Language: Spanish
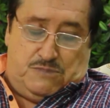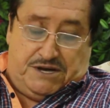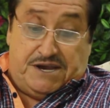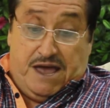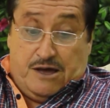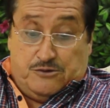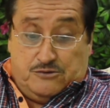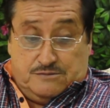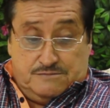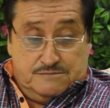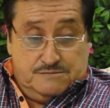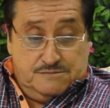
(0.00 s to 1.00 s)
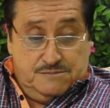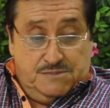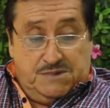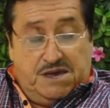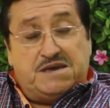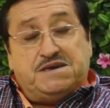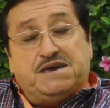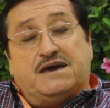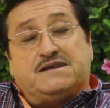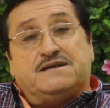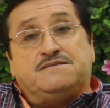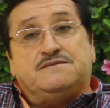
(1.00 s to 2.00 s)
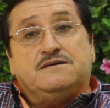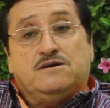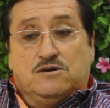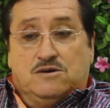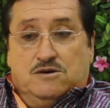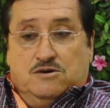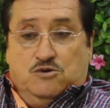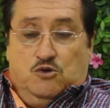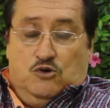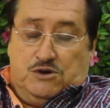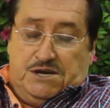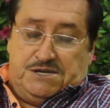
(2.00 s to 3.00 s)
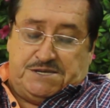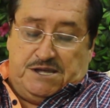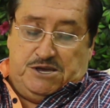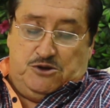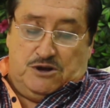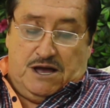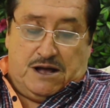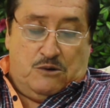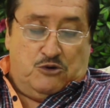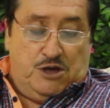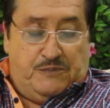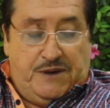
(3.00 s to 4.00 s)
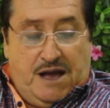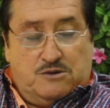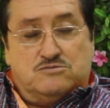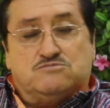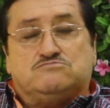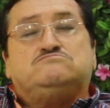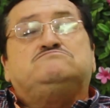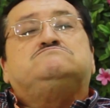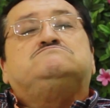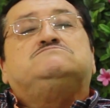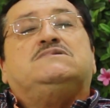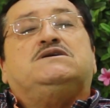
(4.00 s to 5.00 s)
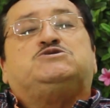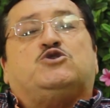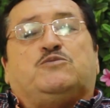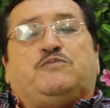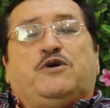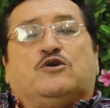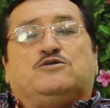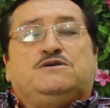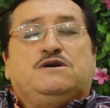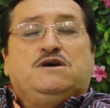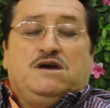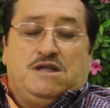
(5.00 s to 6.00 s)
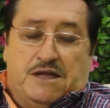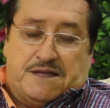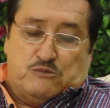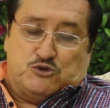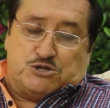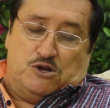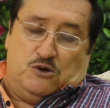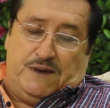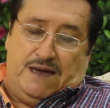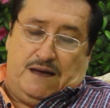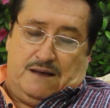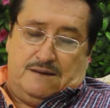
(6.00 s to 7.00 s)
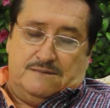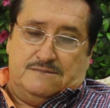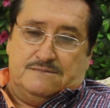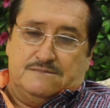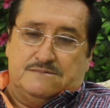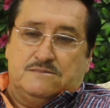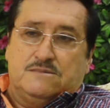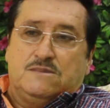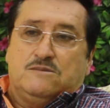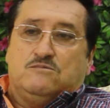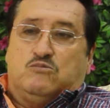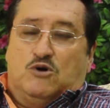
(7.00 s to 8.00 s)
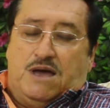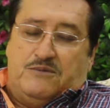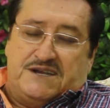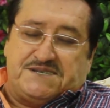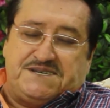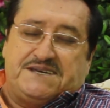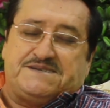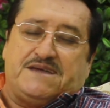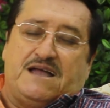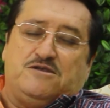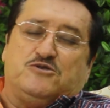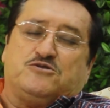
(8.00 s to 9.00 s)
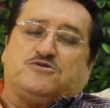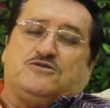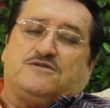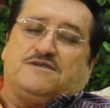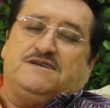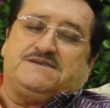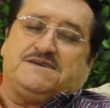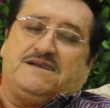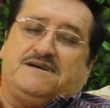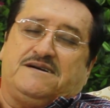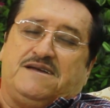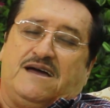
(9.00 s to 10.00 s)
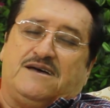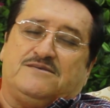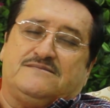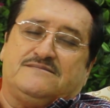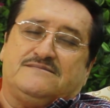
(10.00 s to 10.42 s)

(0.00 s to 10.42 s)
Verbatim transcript: criado, ¿qué quieren? No, que este niño le acabó de picar un escorpión, necesitamos que lo vea. Voy a ver si está el doctor, dice el criado.